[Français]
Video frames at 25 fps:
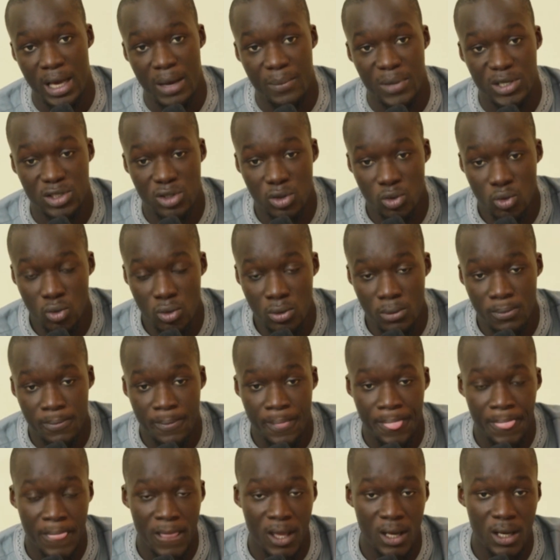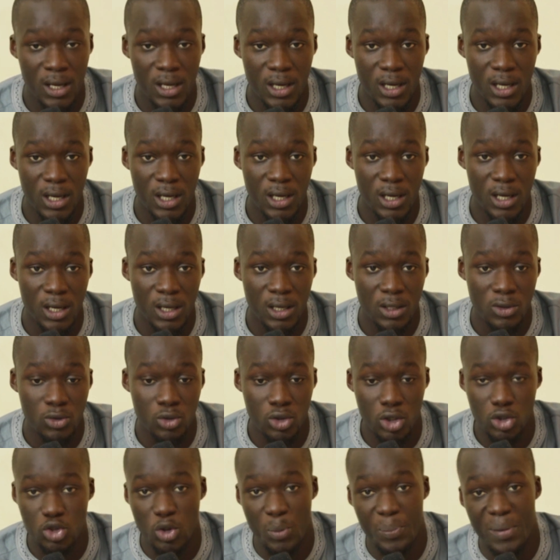Parce que nous, euh, nous
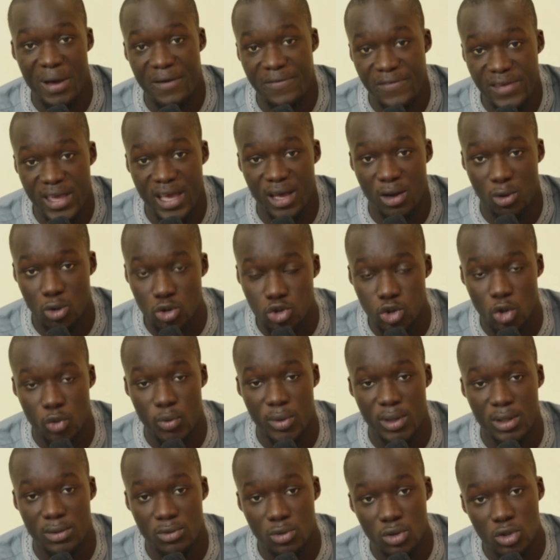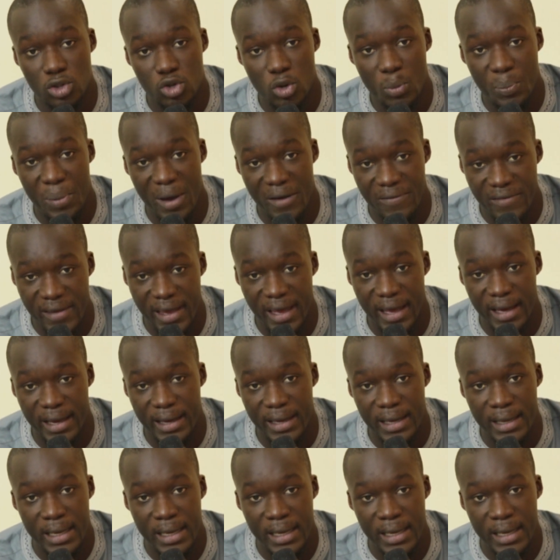ne sommes pas fiers aujourd'hui, nous ne sommes pas fiers